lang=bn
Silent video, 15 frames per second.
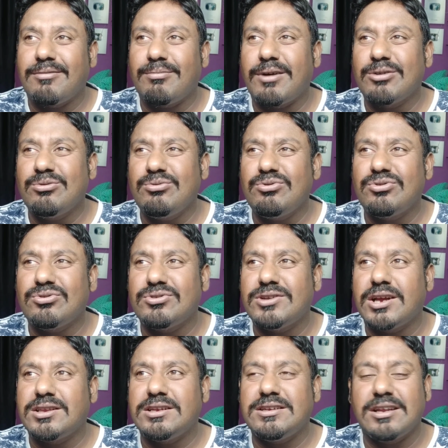মানুষ
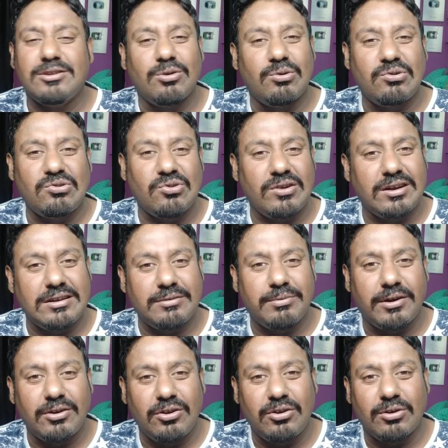জাতিটা ধ্বংস হয়ে গেলে
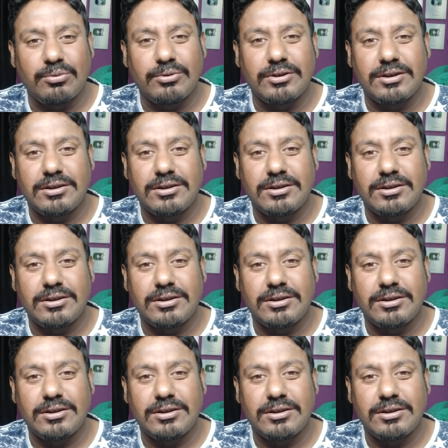ভালোই হবে